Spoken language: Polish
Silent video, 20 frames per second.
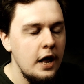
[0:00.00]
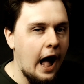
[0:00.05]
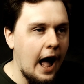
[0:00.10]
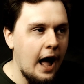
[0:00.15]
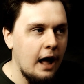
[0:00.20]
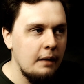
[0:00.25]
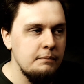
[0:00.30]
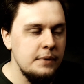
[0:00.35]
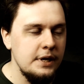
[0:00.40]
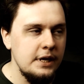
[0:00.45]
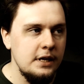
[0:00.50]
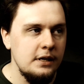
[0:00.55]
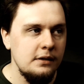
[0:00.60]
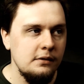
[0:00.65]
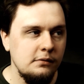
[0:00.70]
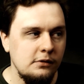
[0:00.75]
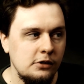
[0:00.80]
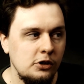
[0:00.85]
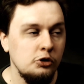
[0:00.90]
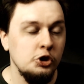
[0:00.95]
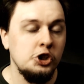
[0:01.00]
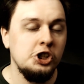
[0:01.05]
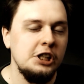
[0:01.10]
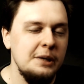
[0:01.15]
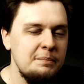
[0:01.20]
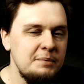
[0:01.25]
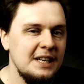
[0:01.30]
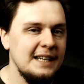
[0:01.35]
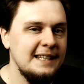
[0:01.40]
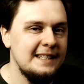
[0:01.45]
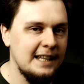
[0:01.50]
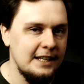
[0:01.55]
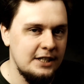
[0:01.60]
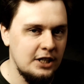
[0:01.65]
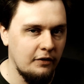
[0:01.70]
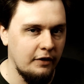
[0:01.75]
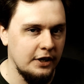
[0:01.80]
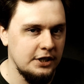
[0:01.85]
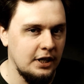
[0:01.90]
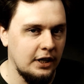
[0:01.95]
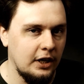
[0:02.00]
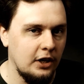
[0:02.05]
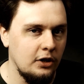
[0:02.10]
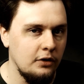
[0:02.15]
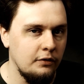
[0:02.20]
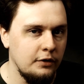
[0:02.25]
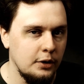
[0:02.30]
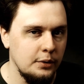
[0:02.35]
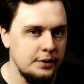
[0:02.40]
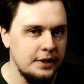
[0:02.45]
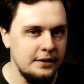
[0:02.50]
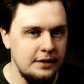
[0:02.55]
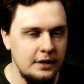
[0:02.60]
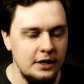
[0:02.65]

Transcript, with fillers: aby no, szybciej stestować takiego wirusa.